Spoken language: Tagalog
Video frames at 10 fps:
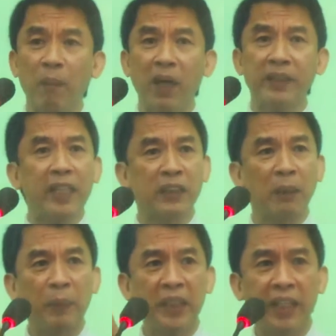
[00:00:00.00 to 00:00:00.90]
dahil sa
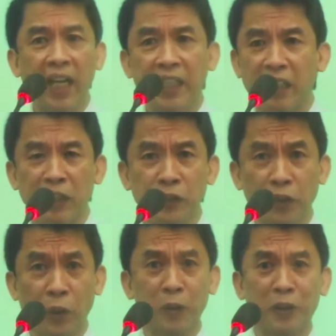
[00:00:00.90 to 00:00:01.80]
biyaya ng
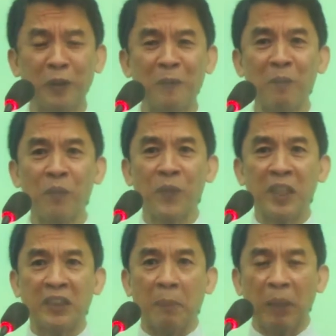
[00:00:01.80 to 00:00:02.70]
Diyos
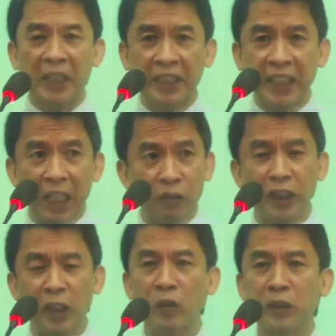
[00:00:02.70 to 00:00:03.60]
sa pagkilos
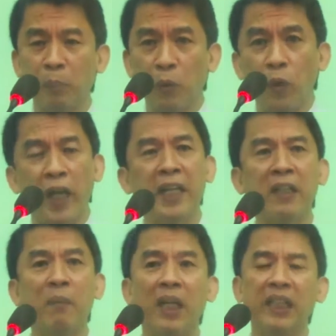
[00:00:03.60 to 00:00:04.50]
nito sa buhay ng
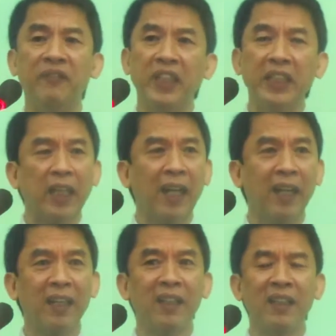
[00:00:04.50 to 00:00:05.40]
mga Levita,
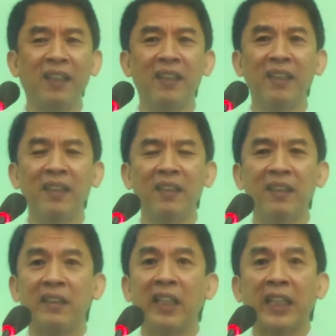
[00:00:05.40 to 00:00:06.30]

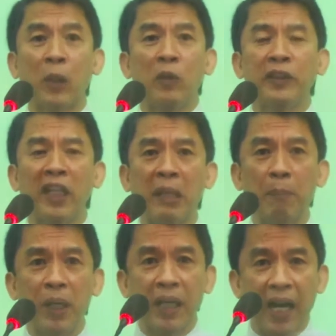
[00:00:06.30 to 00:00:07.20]
nagkaroon sila ng
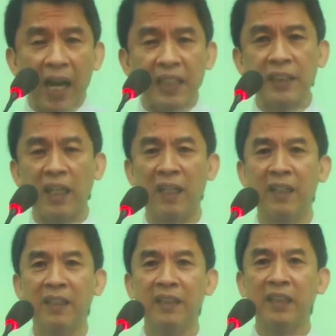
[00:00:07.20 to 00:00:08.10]
pag-asa
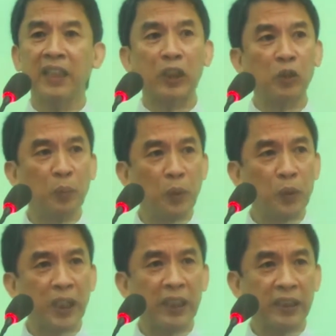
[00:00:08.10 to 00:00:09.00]
ng
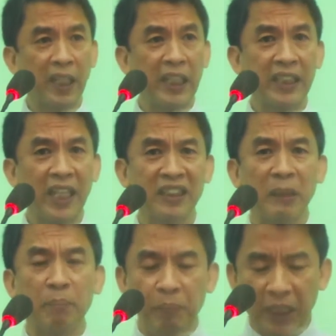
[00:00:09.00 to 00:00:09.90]
katubusan at
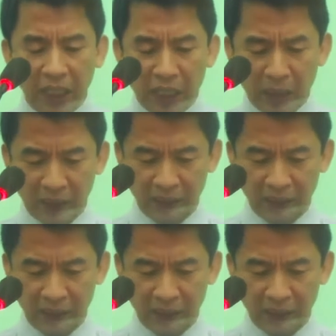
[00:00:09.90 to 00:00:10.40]
kaligtasan bilang